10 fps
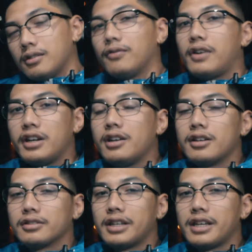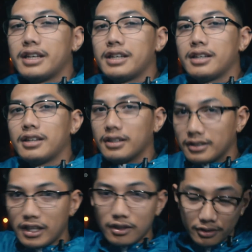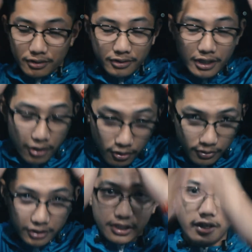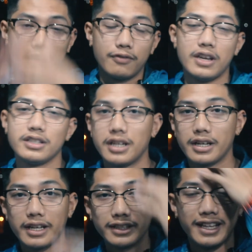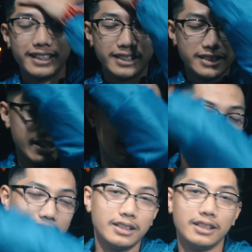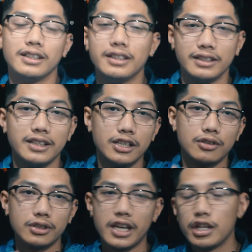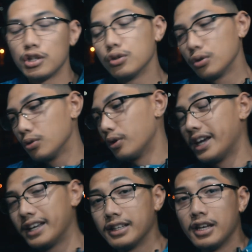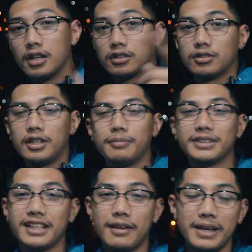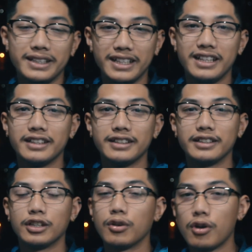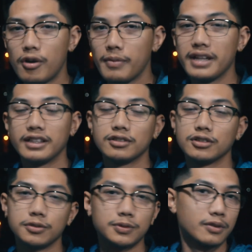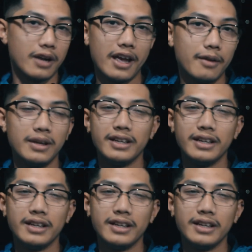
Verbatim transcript: very long day. Thank you Kuya Romeo sa fresh haircut natin dyan. Thank you, thank you. And so lang pasalamatan lahat ng nagko-comment, nagsusubscribe,